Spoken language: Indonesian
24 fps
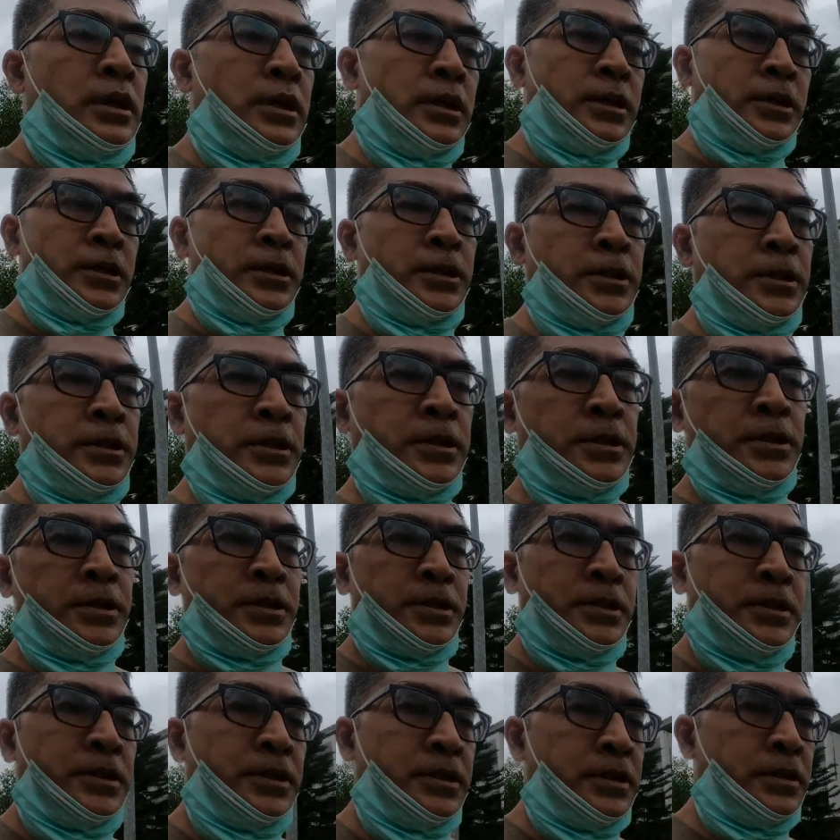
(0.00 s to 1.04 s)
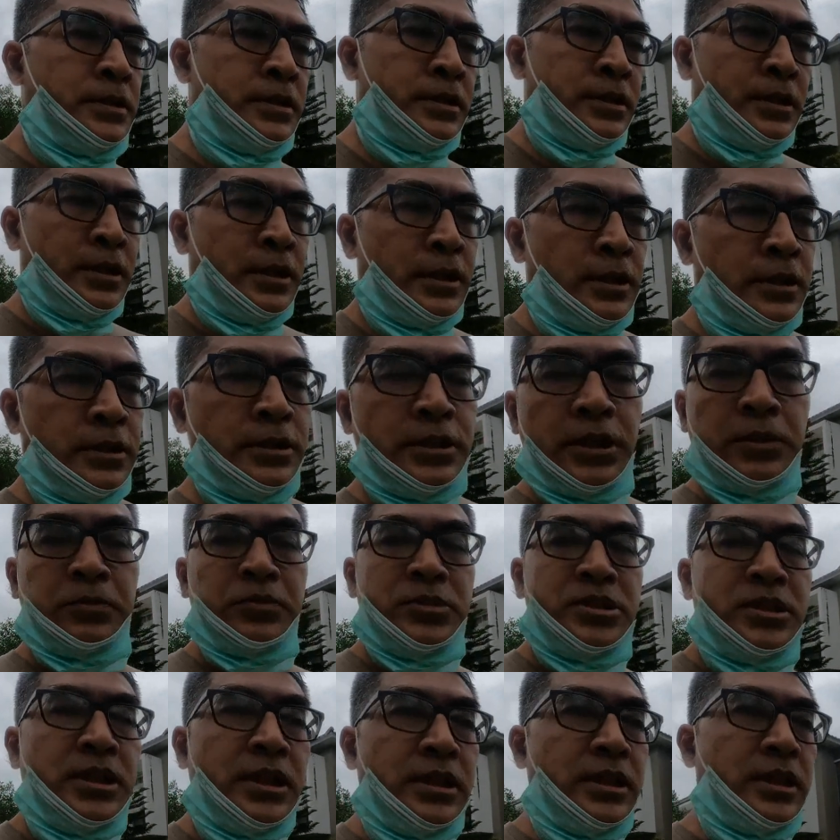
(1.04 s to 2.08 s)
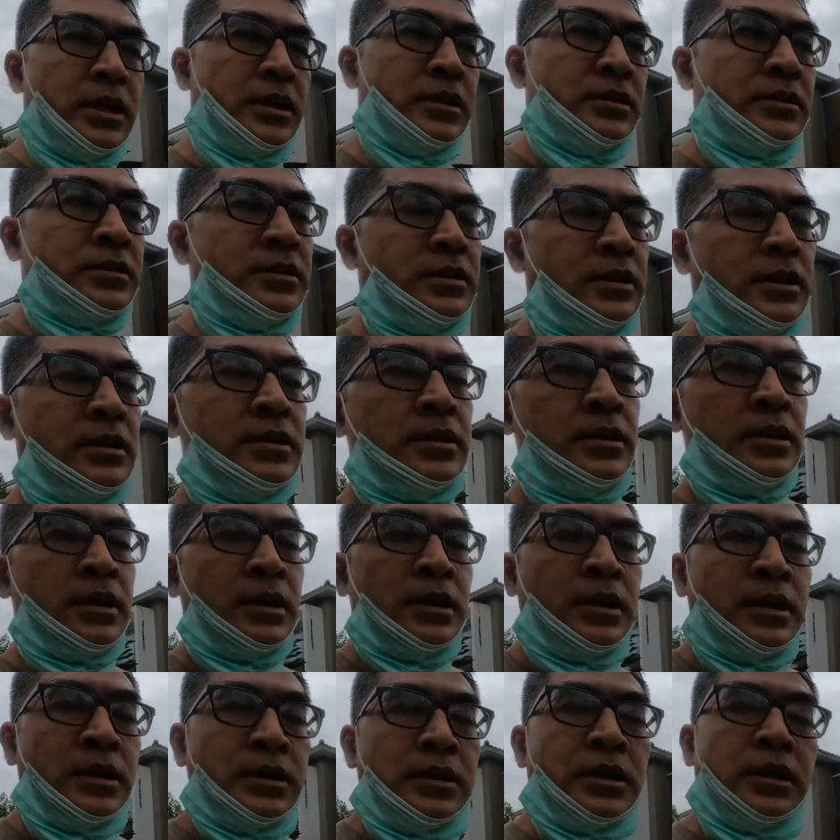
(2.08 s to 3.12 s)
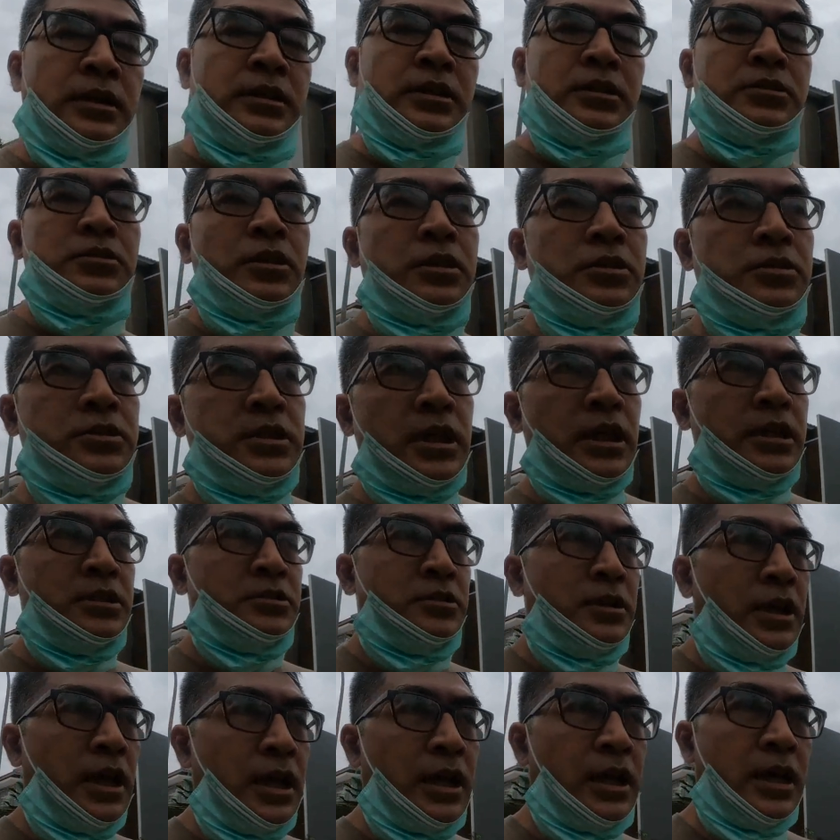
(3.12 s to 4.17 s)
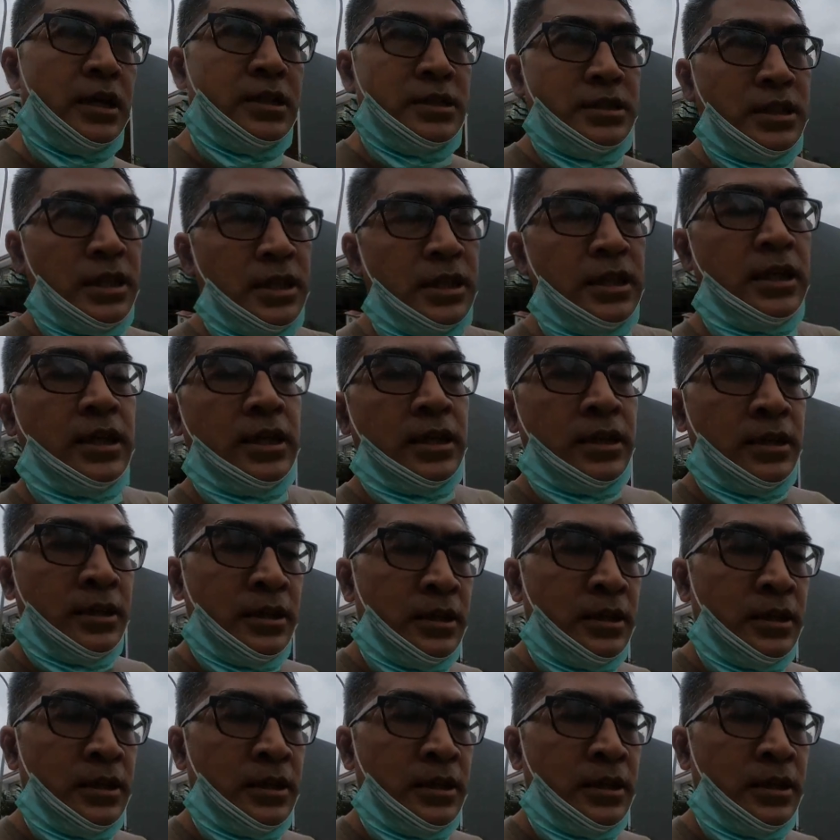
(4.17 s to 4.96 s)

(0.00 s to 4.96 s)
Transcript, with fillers: uh, eh, tim kita ya nanti suatu saat juga akan saya